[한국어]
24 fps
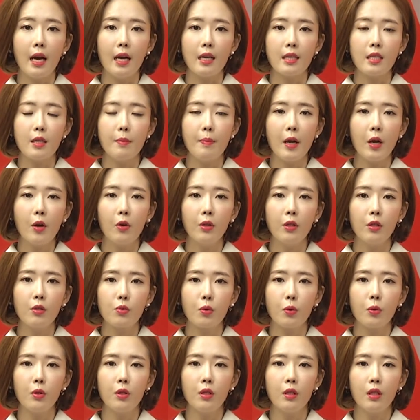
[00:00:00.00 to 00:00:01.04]
10억원을
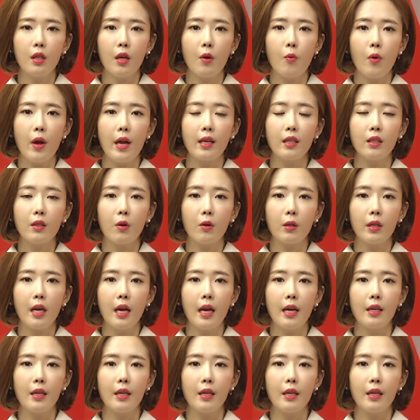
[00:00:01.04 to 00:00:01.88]
줬는데 왜 그러냐